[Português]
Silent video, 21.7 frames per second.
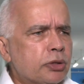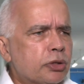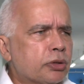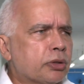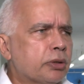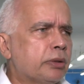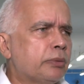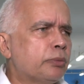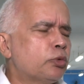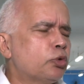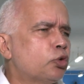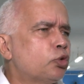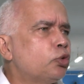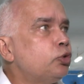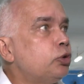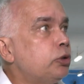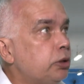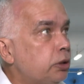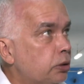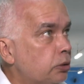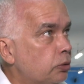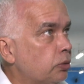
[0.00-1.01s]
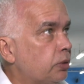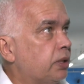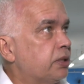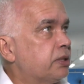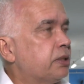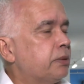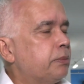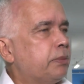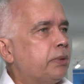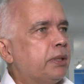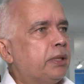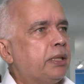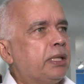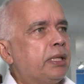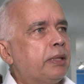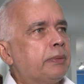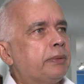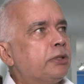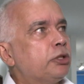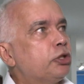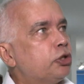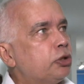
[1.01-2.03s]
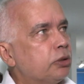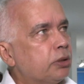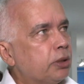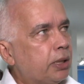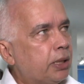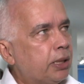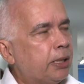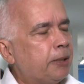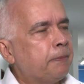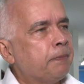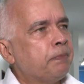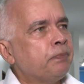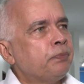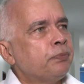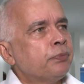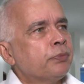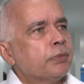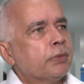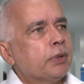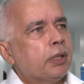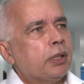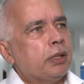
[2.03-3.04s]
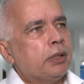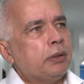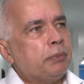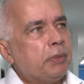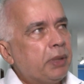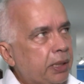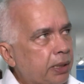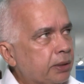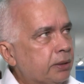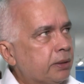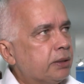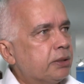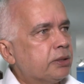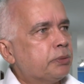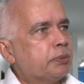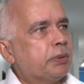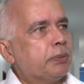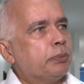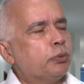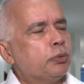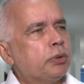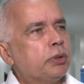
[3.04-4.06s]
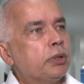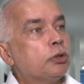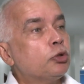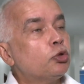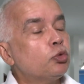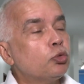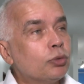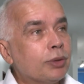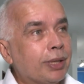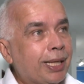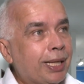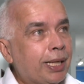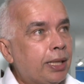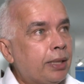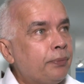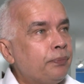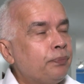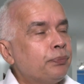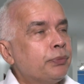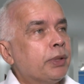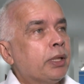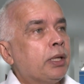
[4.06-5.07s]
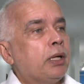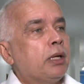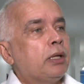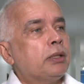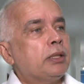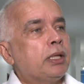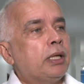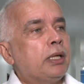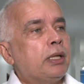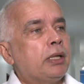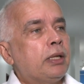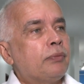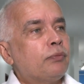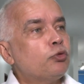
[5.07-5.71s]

estamos unindo na Assembleia para destinar é, emendas para poder ajudar na